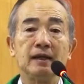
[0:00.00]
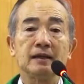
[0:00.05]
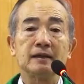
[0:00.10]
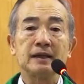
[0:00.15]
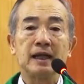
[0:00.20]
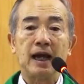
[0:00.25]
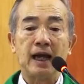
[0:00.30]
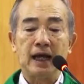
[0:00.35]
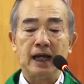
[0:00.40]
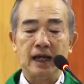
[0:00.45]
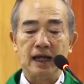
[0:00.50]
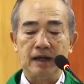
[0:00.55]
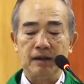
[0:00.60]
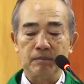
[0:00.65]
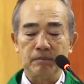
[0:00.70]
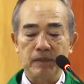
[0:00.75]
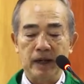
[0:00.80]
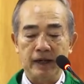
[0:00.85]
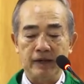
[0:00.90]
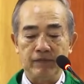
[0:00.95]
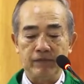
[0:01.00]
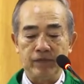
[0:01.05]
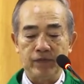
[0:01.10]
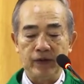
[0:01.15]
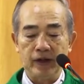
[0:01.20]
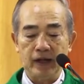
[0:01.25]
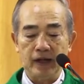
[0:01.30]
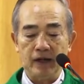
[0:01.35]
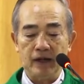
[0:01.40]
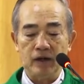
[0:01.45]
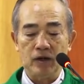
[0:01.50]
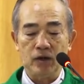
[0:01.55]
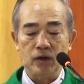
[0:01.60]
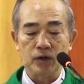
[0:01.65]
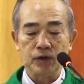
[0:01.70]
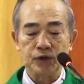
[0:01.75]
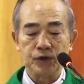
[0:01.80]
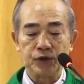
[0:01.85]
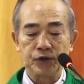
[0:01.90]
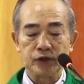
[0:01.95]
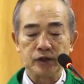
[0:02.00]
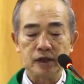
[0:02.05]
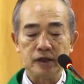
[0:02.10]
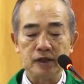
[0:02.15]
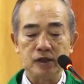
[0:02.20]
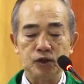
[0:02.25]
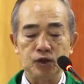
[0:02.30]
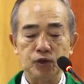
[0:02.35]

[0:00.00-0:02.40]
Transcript: tại Bệnh viện Hồi sức